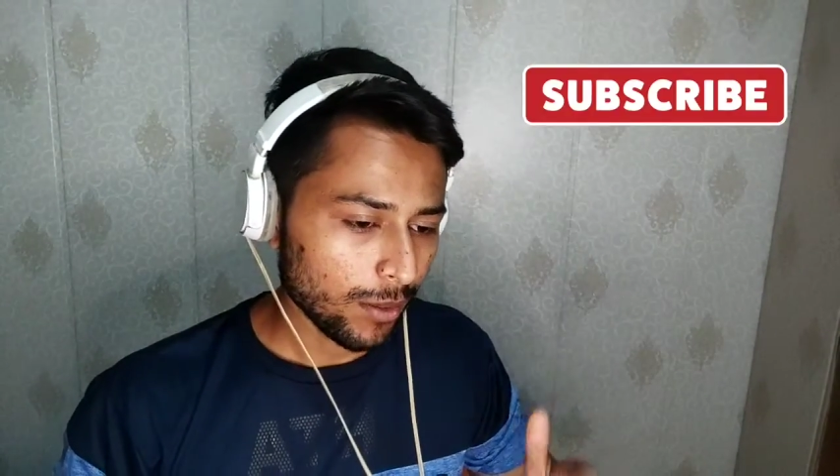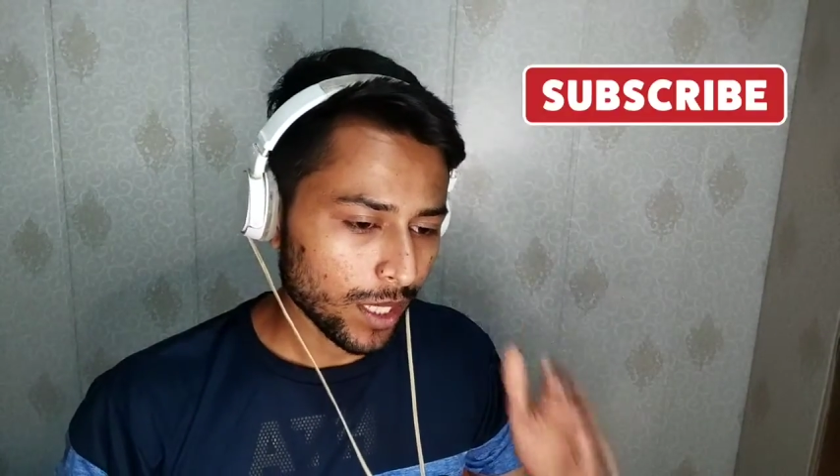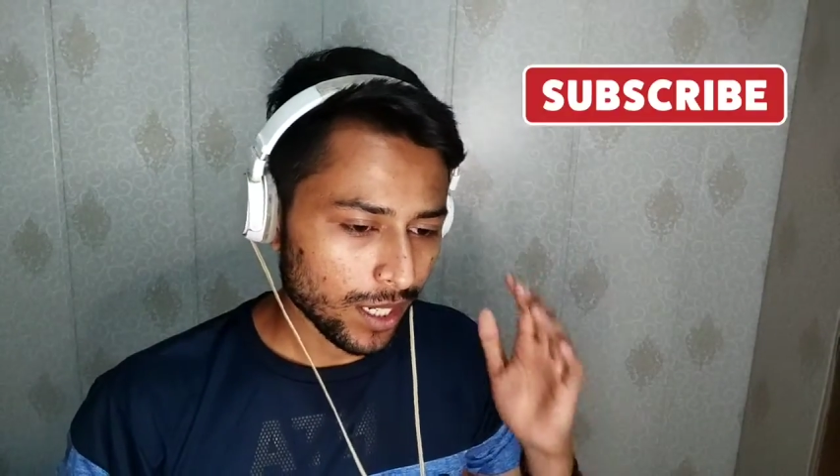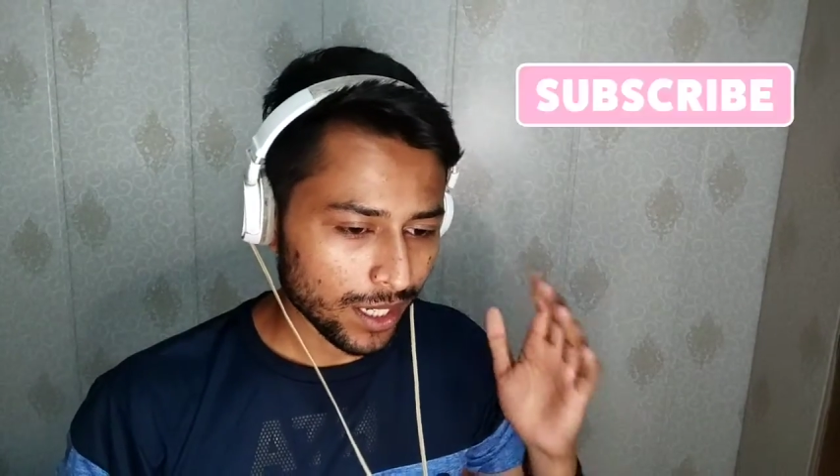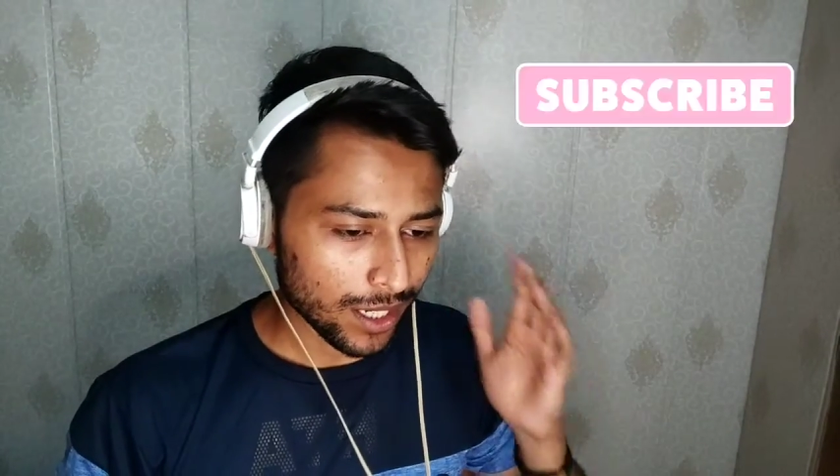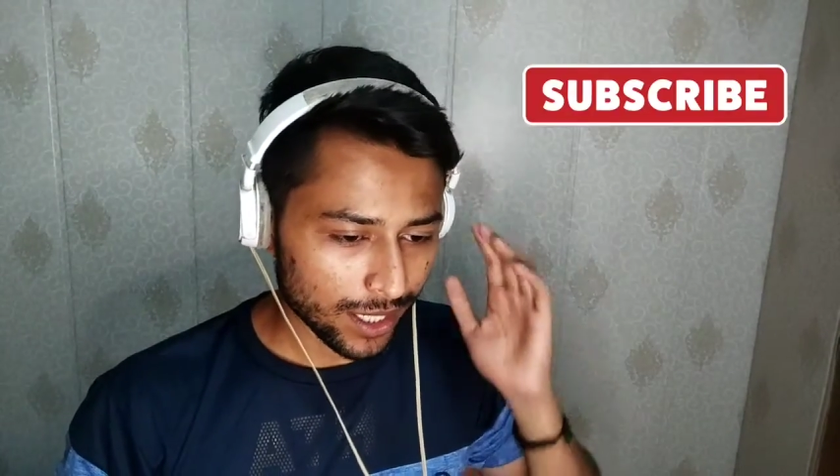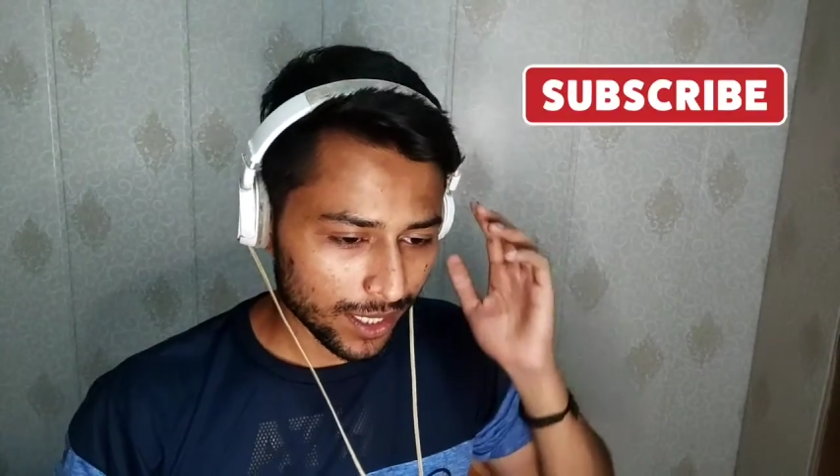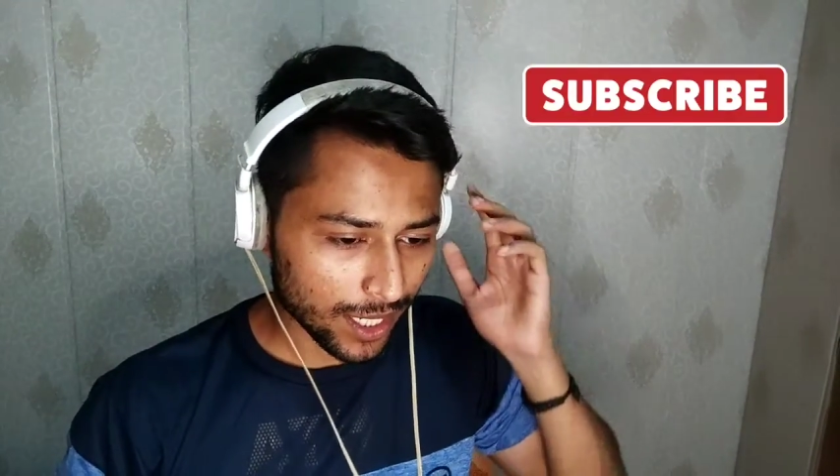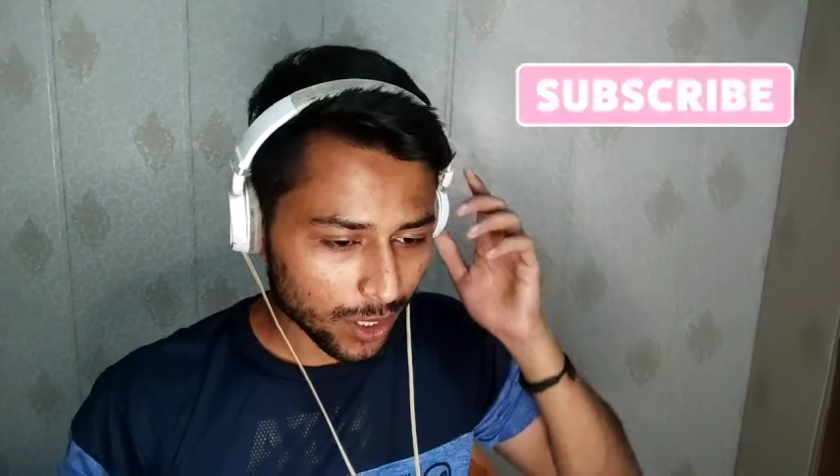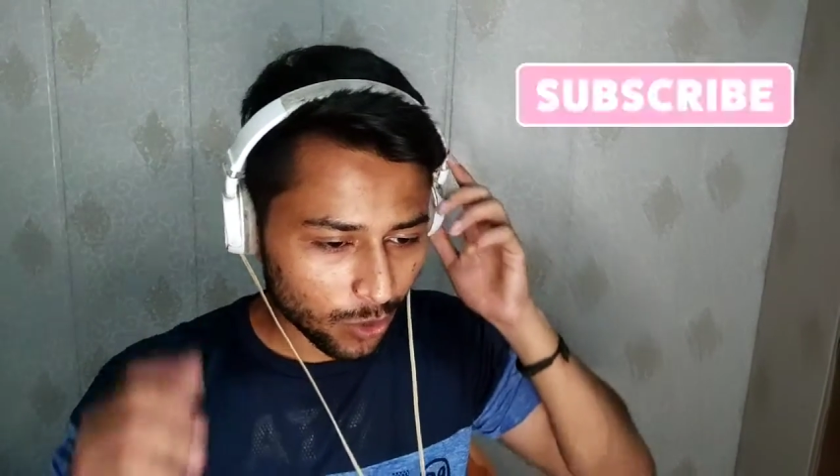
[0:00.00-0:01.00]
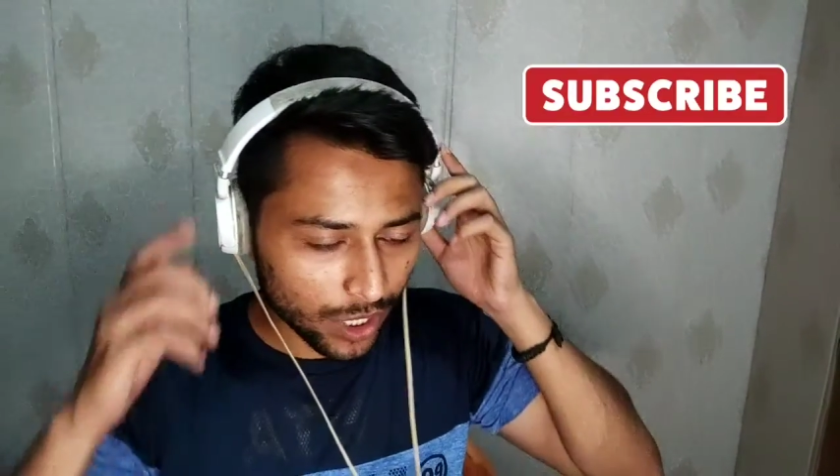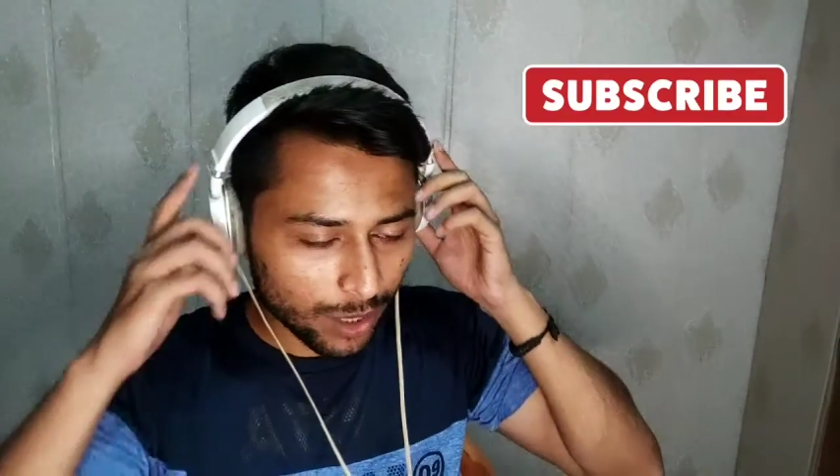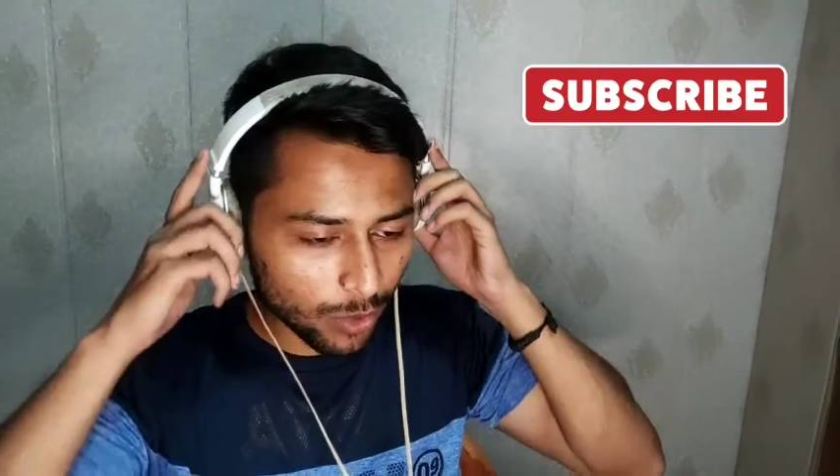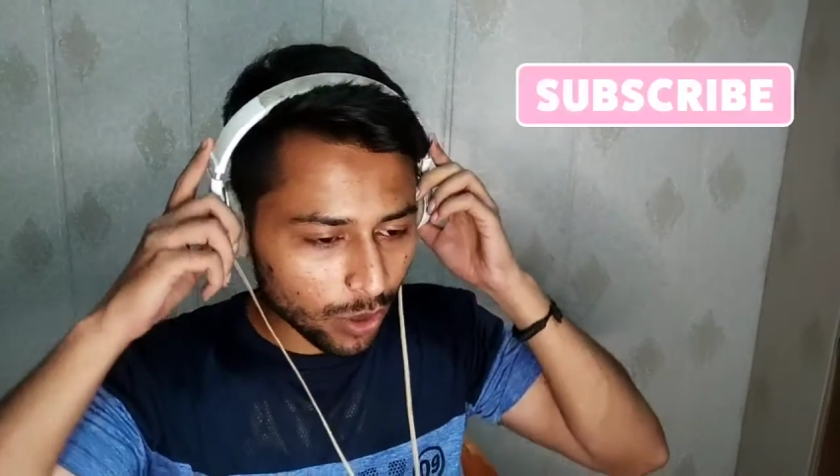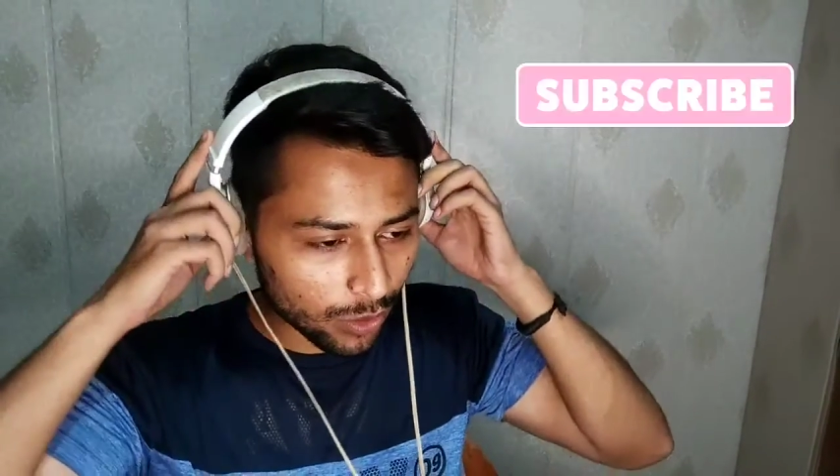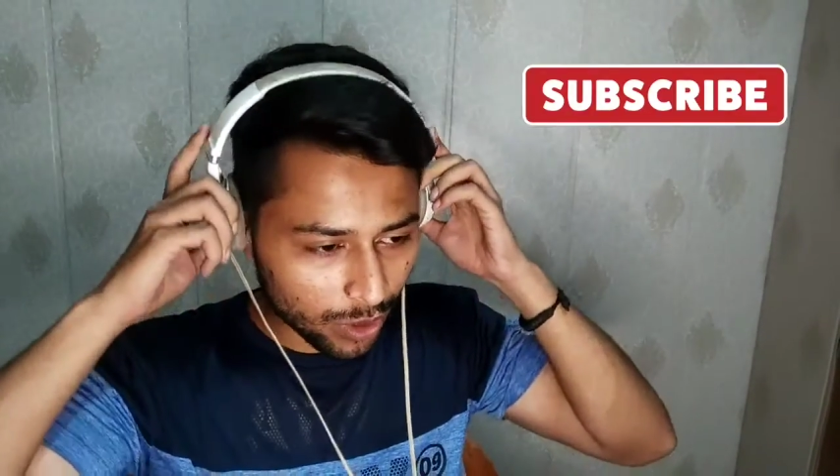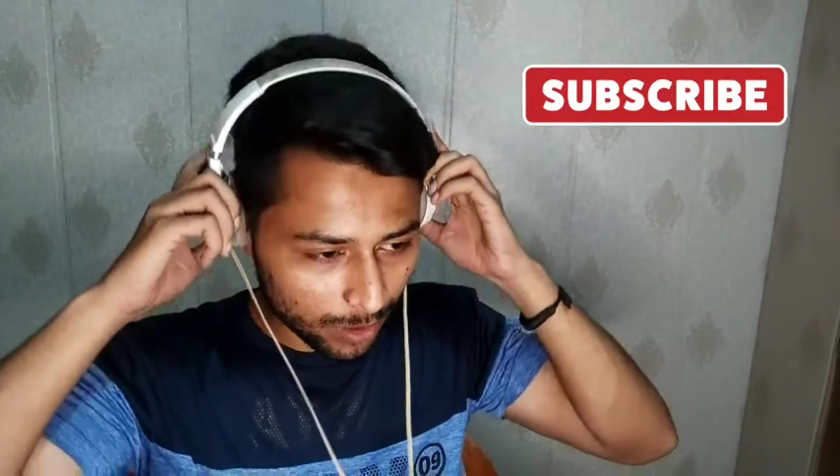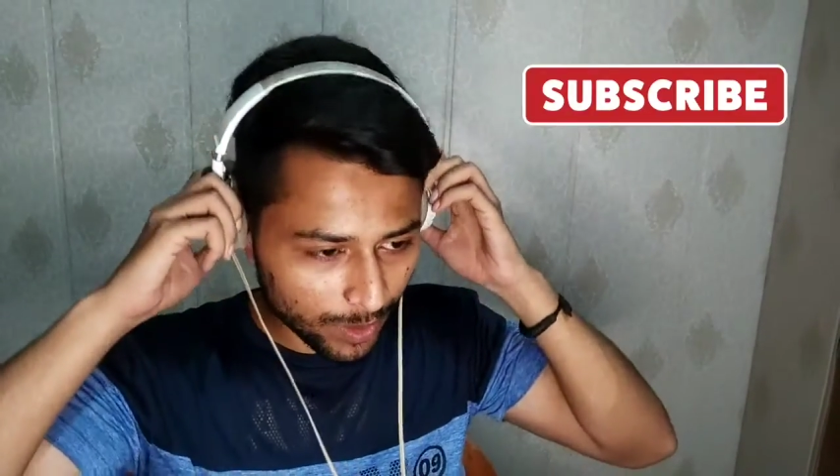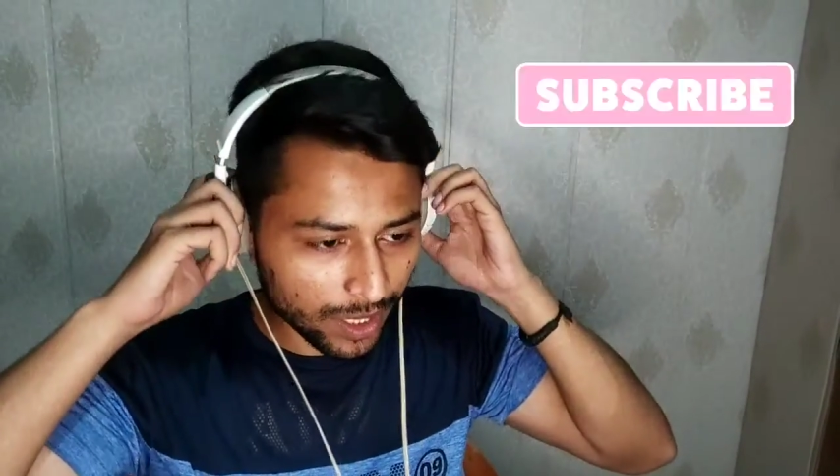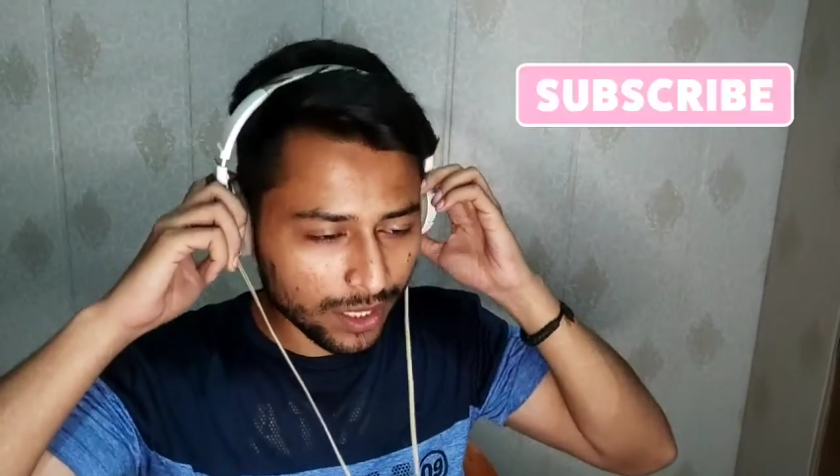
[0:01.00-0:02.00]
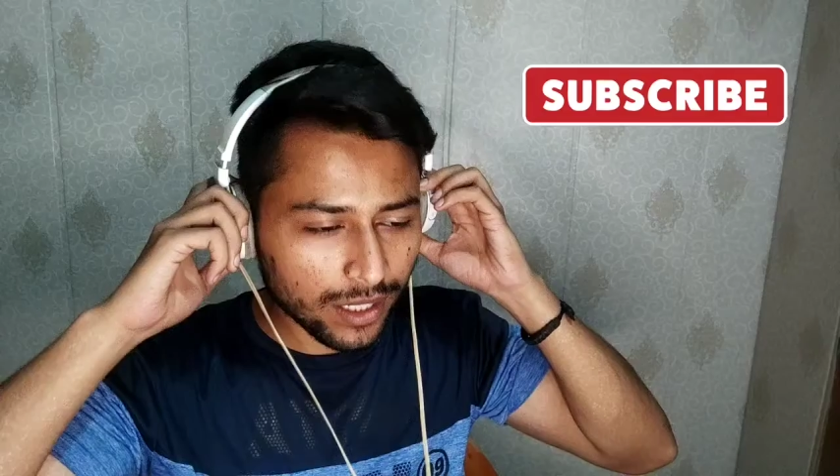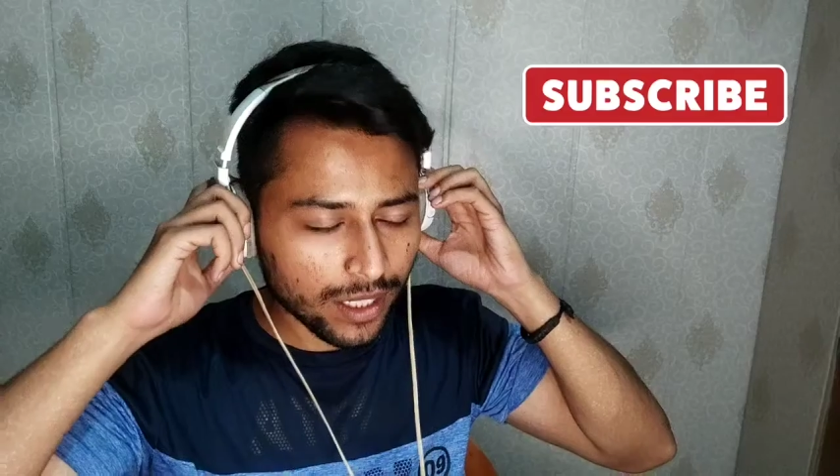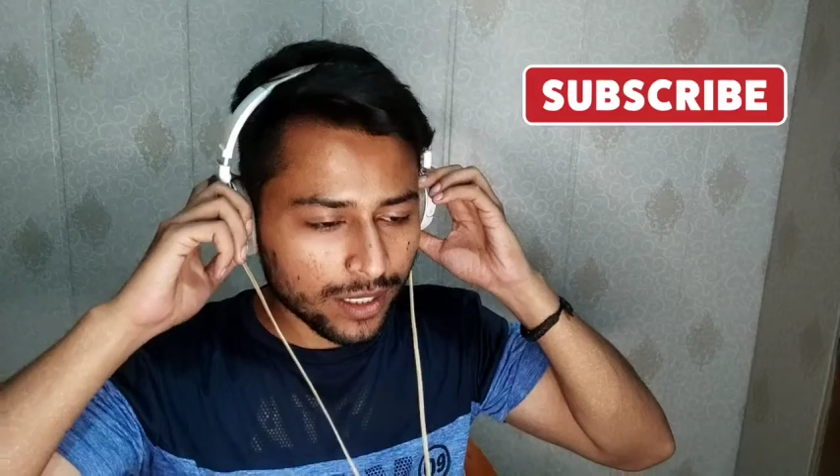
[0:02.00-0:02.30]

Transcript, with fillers: पता नहीं कहाँ जाकर रुकेगा बॉलीवुड अपने